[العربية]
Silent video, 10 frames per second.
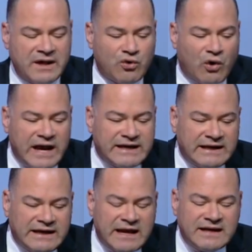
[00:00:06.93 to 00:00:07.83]

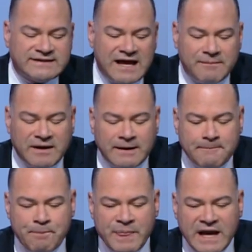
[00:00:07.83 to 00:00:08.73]
يخيل الى السامع
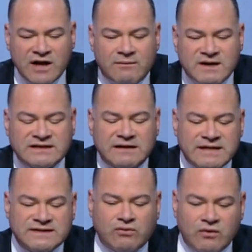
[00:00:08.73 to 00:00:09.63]
ان مصر
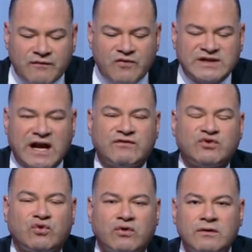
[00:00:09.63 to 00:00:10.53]
بس كل فلوس راحه في
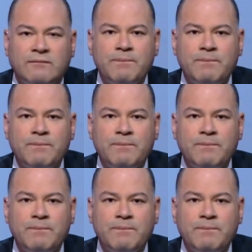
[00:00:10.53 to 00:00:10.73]
الطرق